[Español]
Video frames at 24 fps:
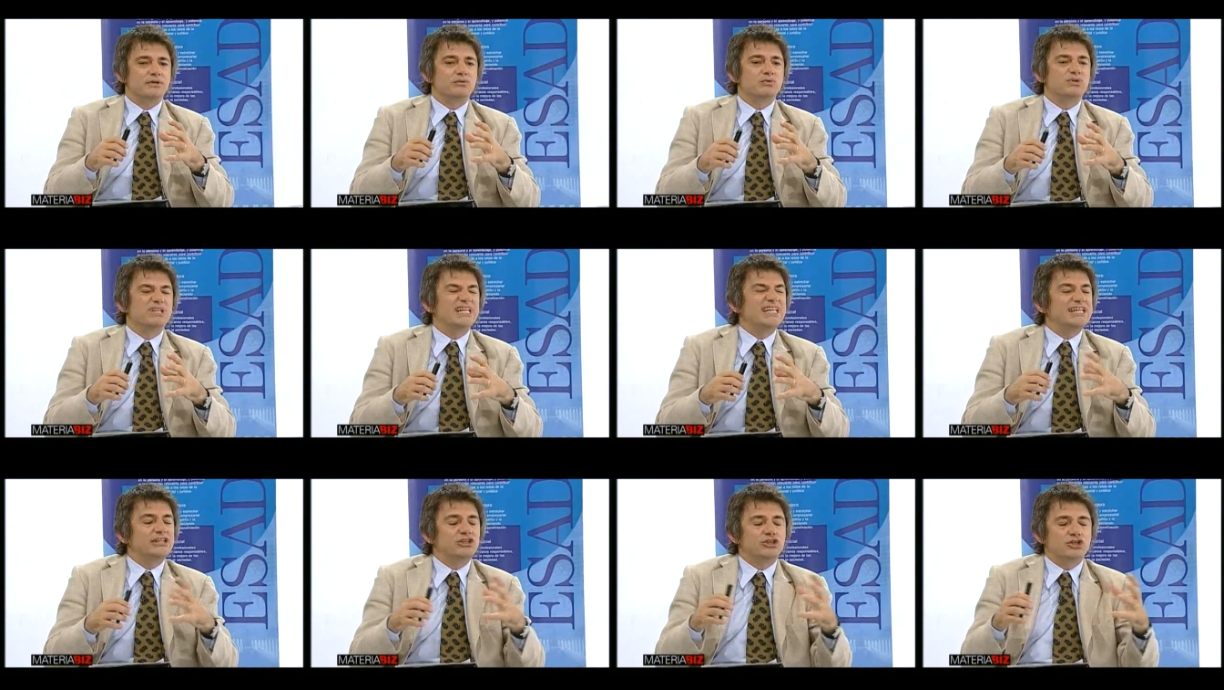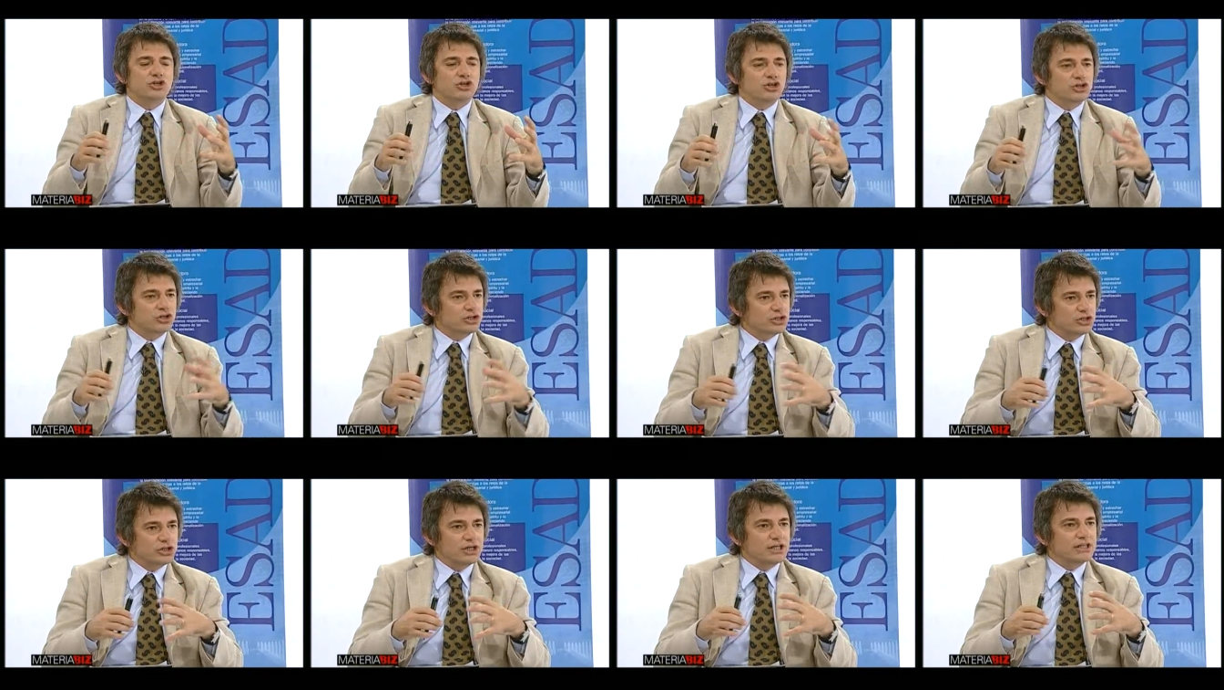un hito
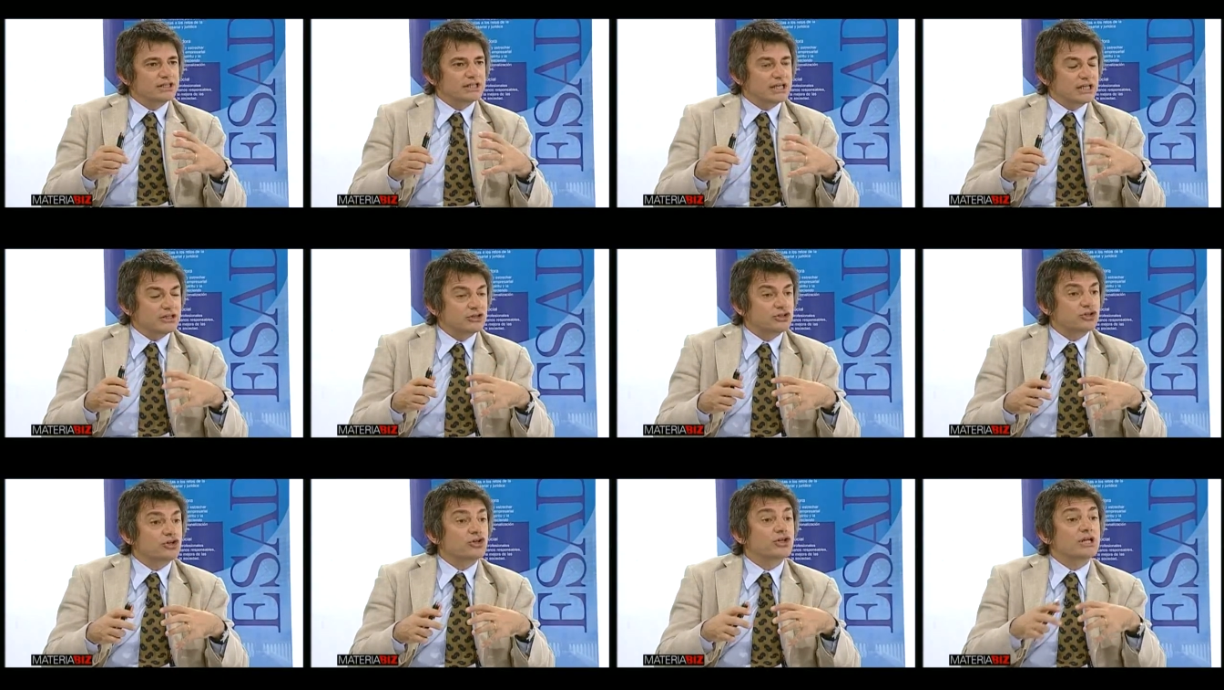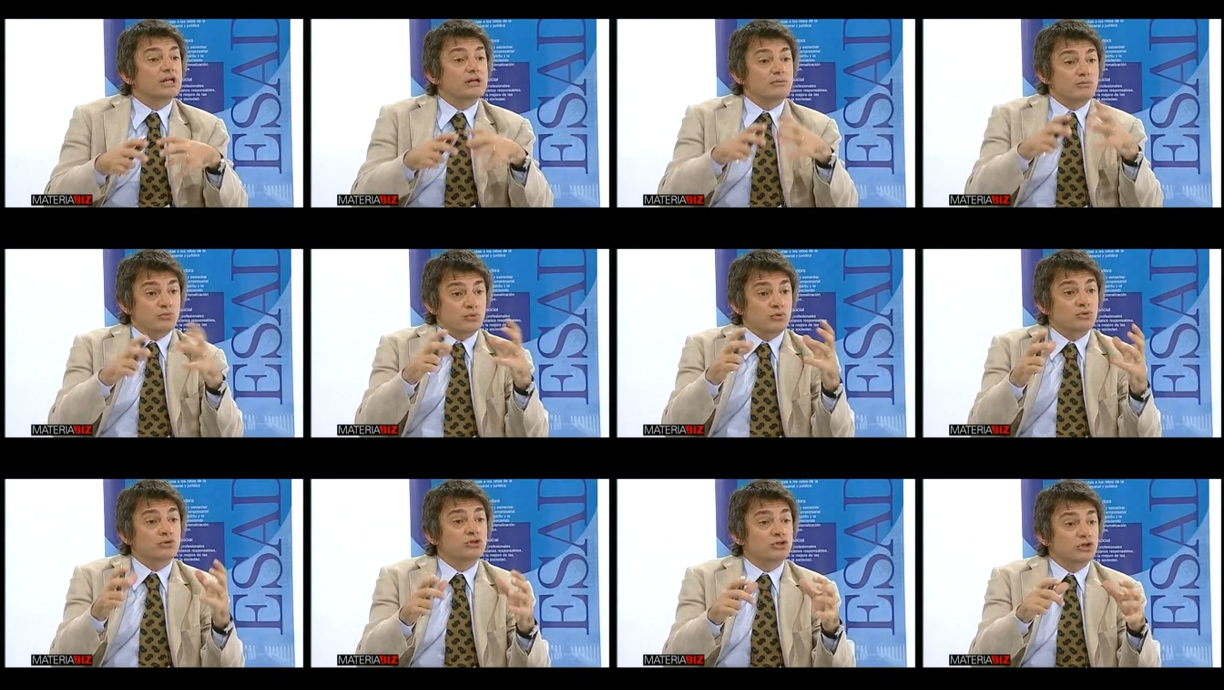dentro del
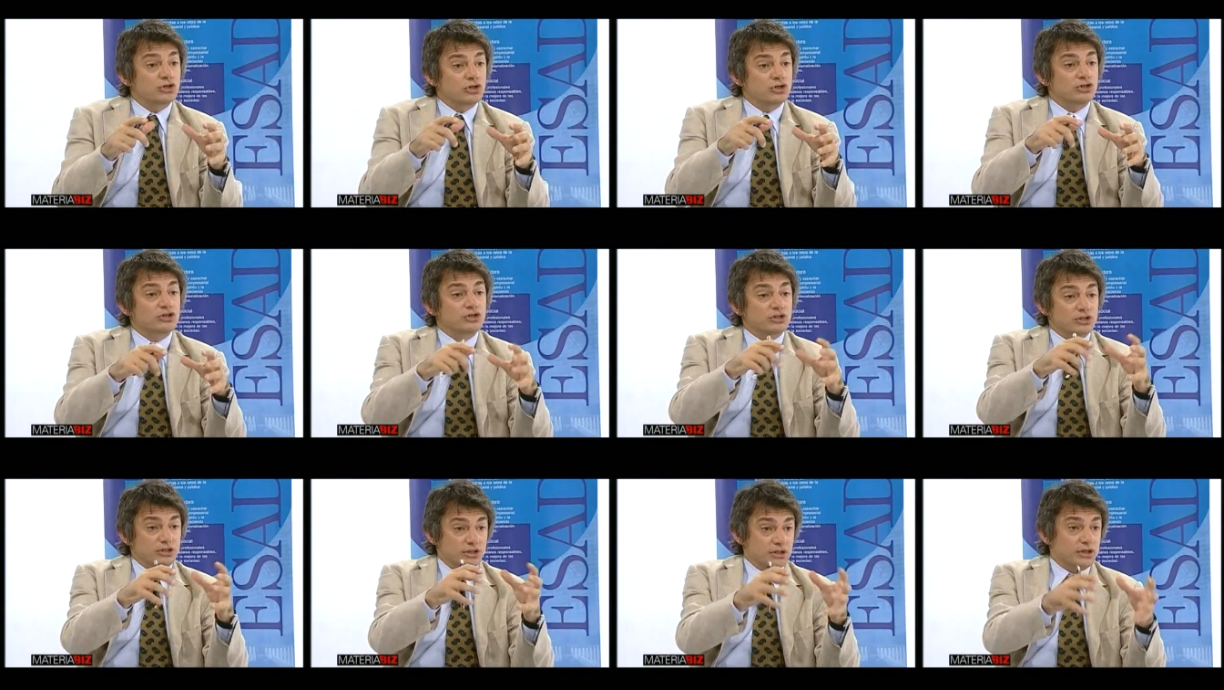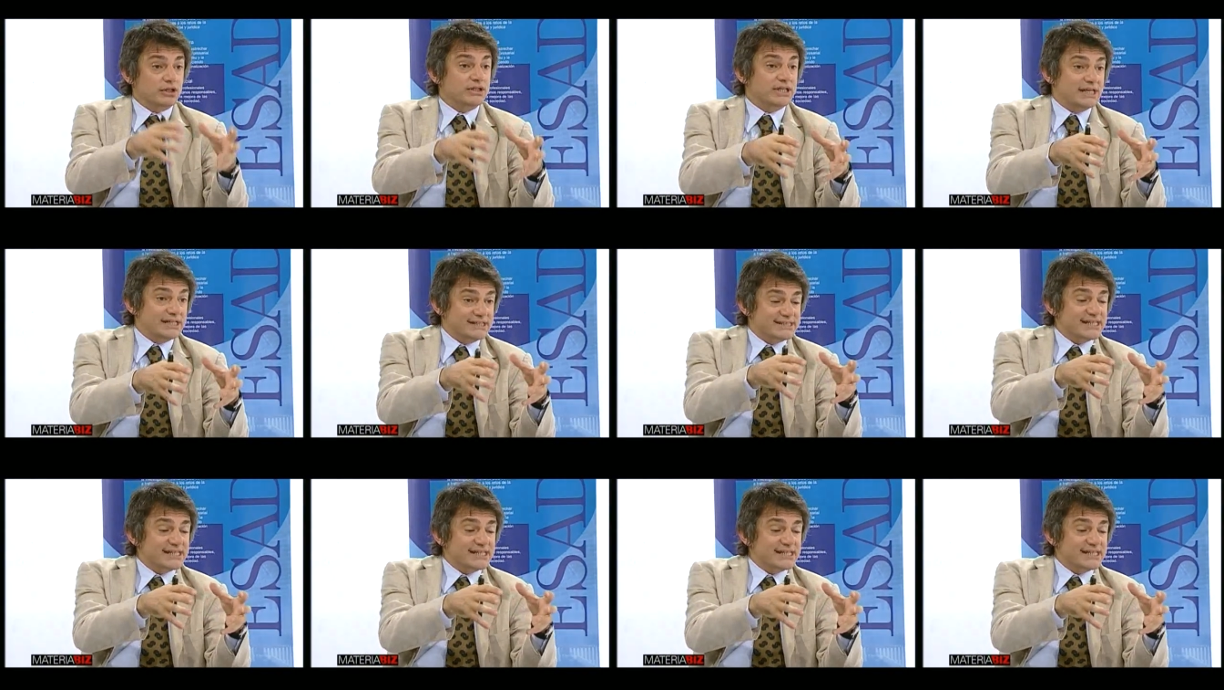mundo del